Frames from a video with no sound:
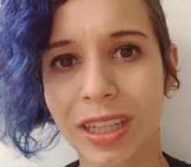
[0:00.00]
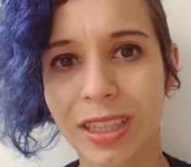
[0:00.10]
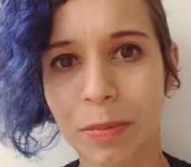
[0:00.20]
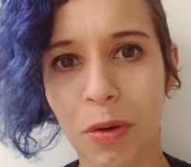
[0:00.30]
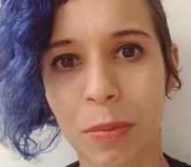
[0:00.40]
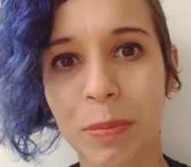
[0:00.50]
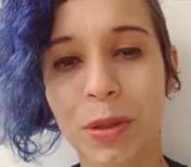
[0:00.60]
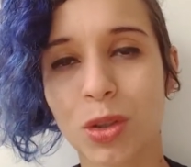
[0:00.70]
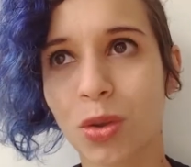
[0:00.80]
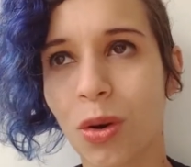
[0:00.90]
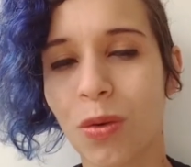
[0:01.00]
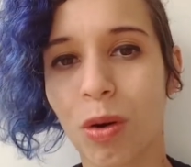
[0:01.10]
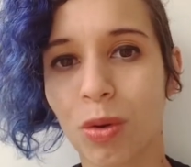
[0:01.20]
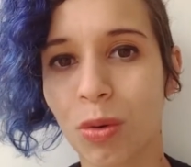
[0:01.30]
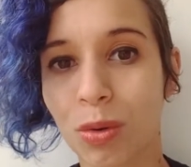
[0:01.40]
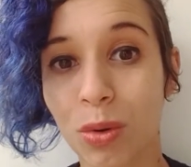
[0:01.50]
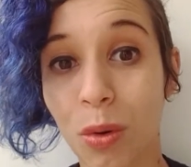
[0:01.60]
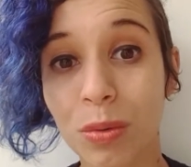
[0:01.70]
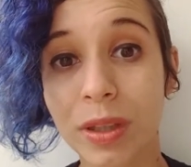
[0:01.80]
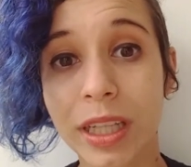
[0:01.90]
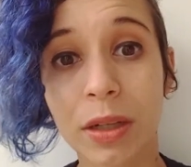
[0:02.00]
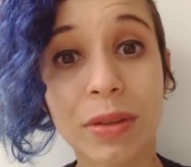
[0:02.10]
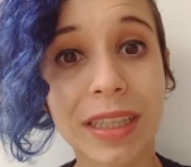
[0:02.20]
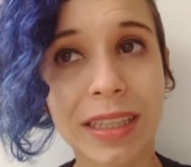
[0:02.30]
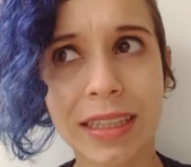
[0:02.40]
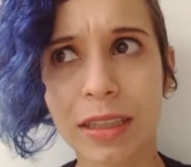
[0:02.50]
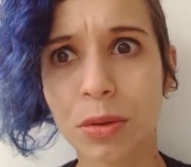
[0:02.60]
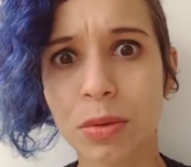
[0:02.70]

dessa pobre pessoa ao longo do conto inteiro, tentando